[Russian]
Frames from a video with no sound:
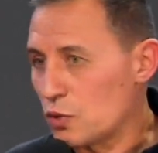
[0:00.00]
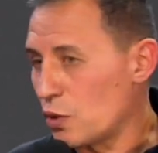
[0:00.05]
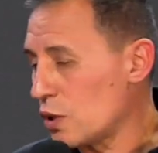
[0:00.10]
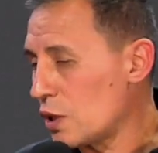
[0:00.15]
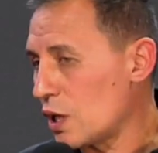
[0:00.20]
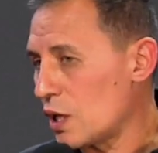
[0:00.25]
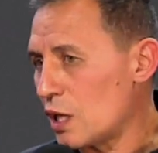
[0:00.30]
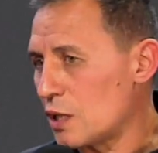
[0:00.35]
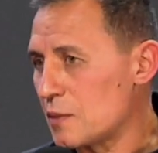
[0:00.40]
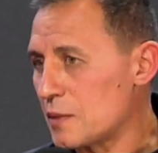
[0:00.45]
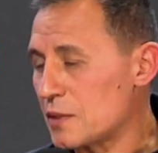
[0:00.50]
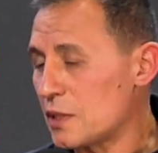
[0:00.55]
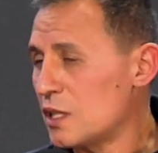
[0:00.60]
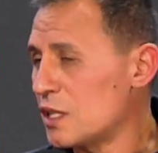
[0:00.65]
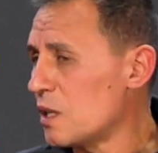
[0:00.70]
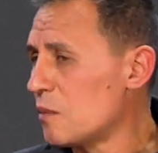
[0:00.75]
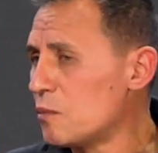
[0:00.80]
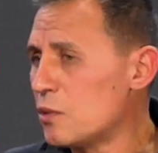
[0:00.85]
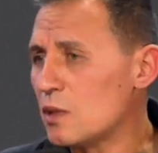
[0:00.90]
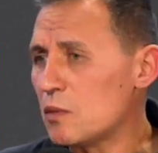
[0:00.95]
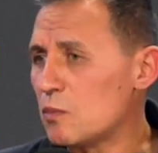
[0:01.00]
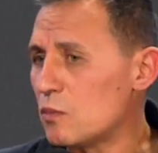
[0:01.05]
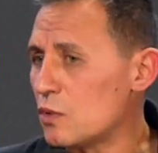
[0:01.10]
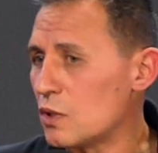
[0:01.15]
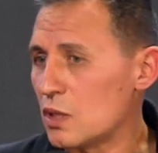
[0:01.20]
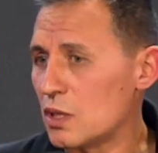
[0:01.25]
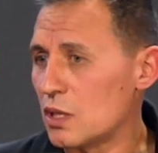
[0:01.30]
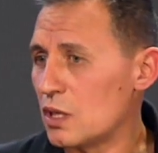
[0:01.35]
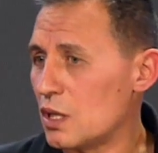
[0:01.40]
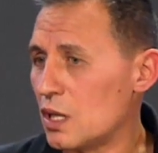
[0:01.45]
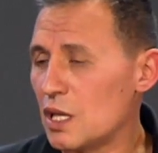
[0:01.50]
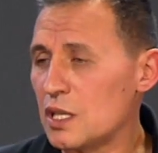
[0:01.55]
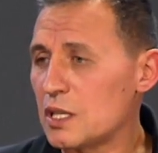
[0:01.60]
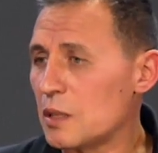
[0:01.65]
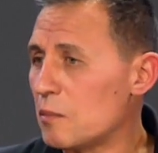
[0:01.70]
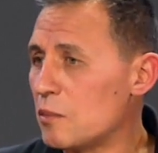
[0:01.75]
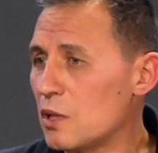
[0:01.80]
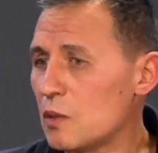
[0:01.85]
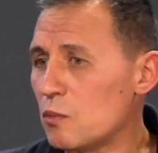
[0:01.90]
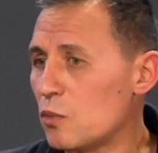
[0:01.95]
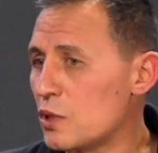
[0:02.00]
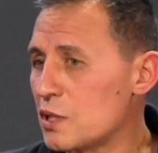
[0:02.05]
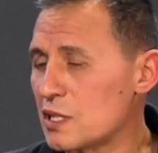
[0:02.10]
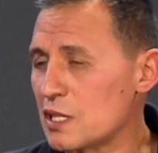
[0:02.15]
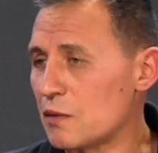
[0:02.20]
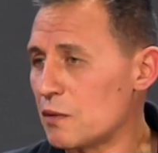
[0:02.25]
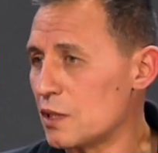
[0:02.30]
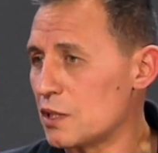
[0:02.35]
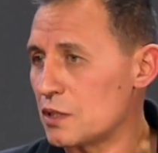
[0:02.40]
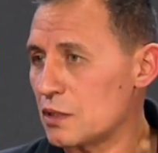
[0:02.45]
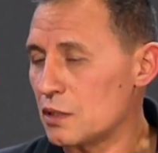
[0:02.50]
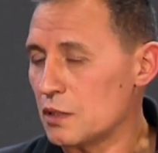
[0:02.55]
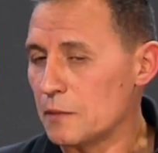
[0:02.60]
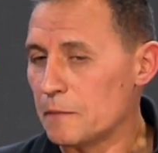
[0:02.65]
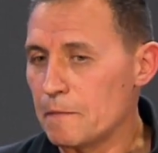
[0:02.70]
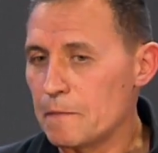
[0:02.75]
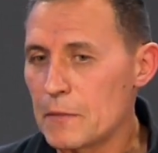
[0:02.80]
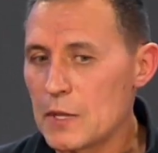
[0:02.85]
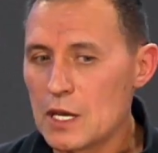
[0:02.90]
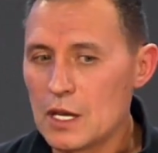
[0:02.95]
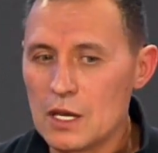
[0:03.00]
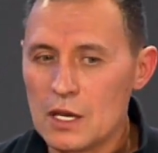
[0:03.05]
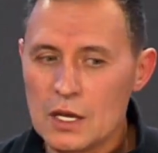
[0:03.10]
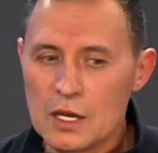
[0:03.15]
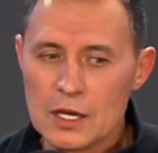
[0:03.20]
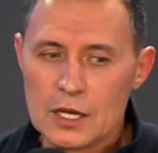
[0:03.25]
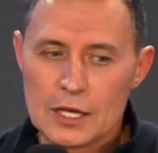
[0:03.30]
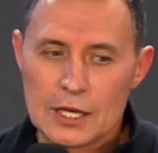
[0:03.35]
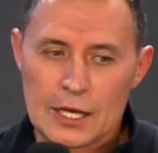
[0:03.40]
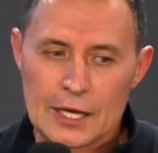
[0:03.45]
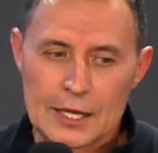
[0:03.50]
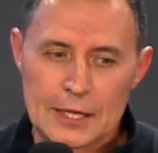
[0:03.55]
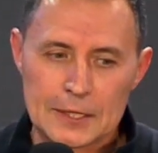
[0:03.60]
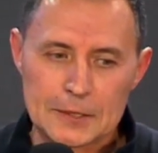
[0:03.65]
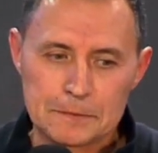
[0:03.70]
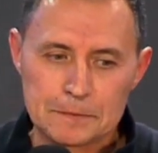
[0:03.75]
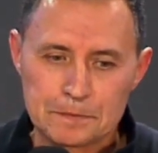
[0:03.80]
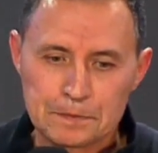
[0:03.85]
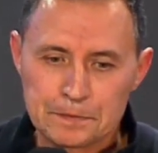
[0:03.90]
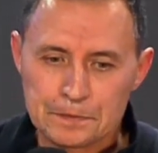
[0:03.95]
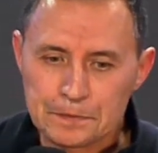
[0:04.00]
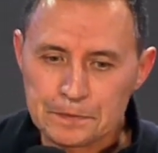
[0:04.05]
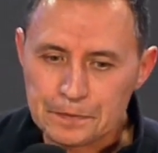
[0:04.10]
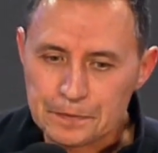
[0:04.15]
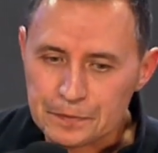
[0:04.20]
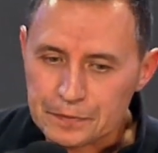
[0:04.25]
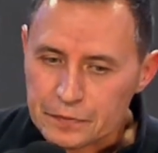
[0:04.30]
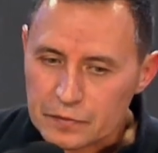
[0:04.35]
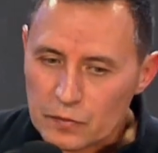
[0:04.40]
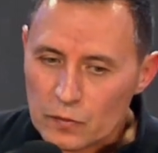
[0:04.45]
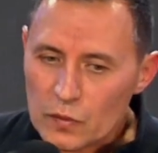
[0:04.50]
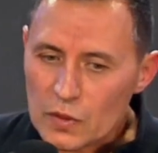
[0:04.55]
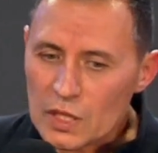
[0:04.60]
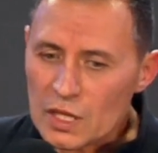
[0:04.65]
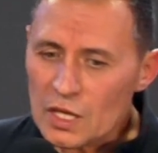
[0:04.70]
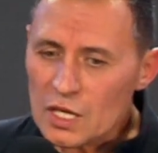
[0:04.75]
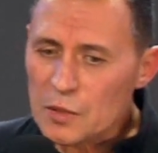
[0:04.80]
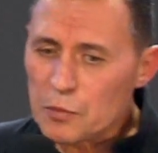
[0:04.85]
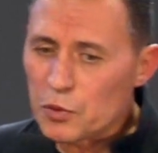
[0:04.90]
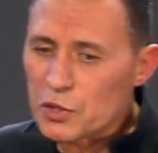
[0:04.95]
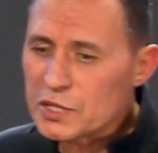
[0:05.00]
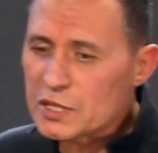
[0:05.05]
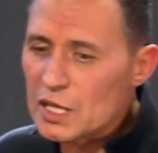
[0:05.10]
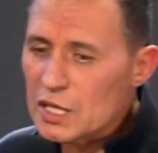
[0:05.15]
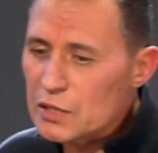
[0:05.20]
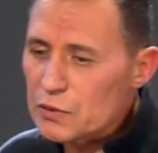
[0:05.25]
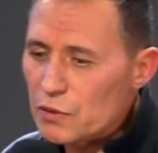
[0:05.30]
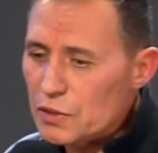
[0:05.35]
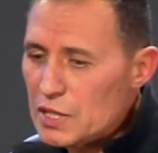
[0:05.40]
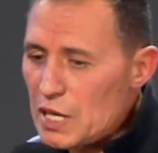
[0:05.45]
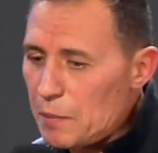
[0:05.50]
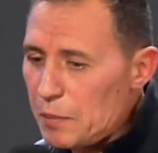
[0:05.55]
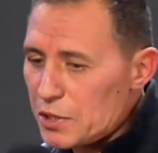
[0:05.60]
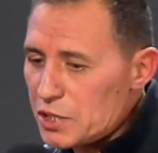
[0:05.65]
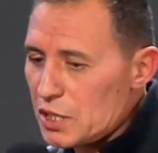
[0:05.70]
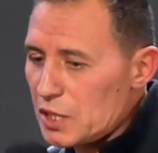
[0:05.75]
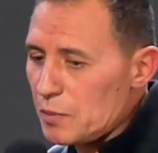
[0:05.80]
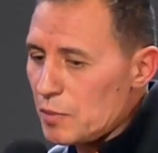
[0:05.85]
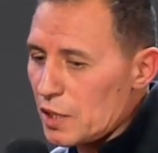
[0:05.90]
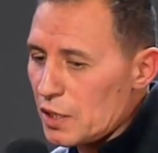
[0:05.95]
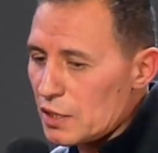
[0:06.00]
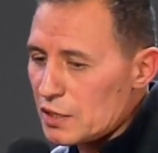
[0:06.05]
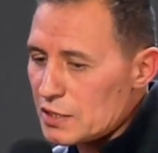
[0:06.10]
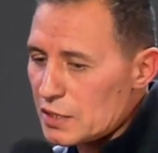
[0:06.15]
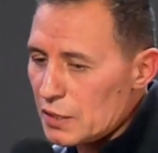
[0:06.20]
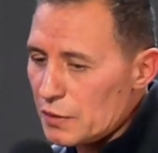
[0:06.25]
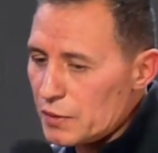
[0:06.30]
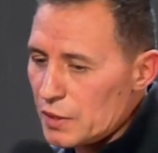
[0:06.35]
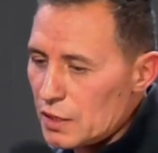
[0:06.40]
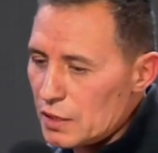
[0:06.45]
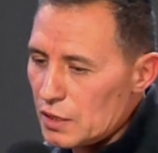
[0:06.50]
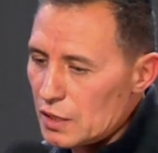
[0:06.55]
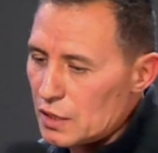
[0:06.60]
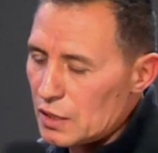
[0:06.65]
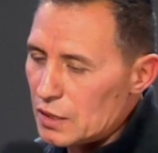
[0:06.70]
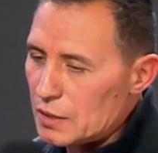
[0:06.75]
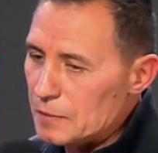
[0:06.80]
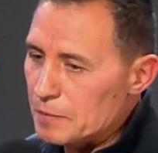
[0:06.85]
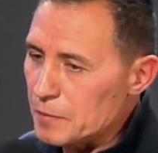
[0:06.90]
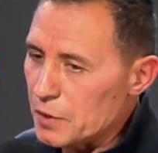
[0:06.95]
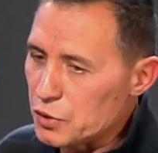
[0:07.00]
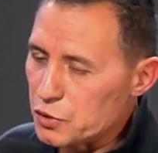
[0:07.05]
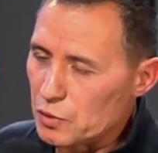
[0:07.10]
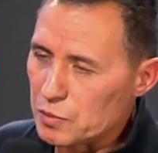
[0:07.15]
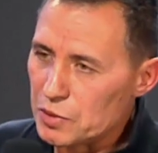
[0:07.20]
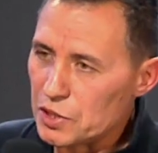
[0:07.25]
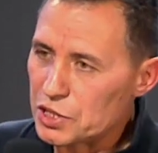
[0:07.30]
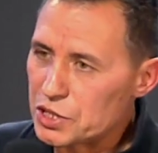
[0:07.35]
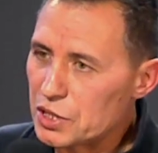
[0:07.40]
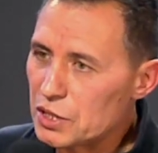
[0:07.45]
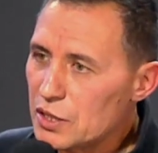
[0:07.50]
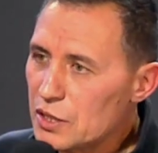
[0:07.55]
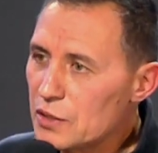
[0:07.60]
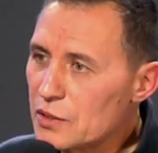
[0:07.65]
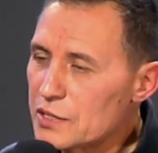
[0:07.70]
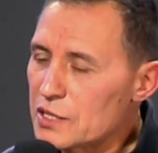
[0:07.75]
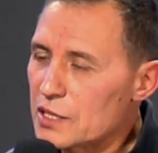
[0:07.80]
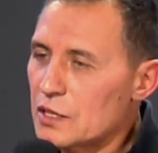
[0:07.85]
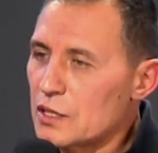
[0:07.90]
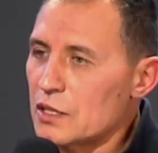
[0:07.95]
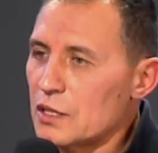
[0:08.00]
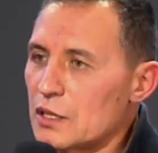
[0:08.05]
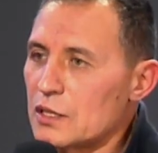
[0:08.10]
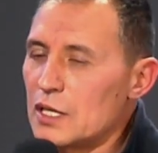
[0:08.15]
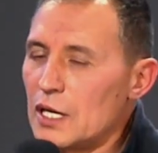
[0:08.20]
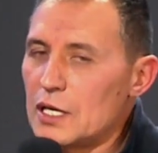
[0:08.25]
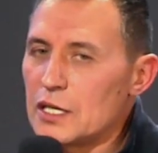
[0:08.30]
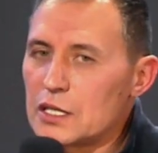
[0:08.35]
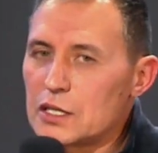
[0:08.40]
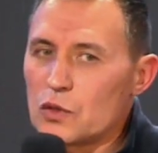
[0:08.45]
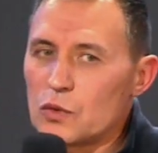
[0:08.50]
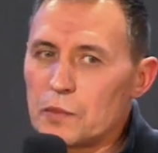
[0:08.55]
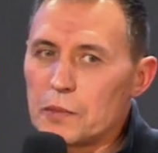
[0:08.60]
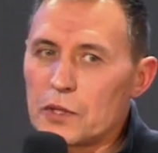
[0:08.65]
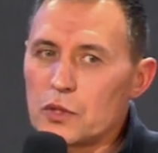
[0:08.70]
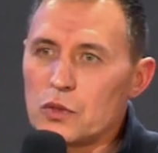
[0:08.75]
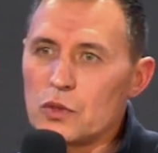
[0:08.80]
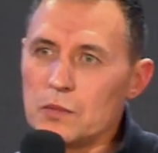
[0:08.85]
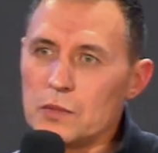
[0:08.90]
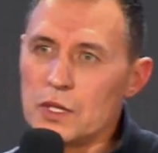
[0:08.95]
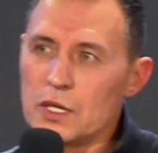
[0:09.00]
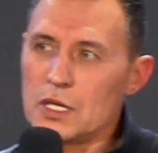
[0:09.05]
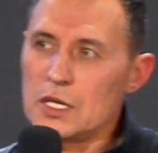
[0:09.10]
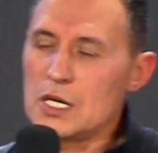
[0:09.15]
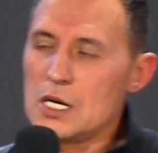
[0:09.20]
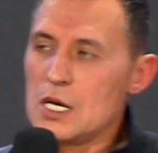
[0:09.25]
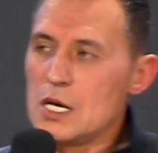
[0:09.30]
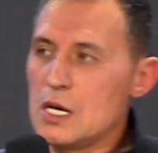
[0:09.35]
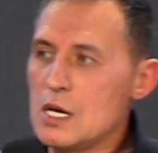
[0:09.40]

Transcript: только рядом. Это был, э, это был мой завет с ним. А, и после этого, да, пошли благословения. Потом я женился и так далее и тому подобное.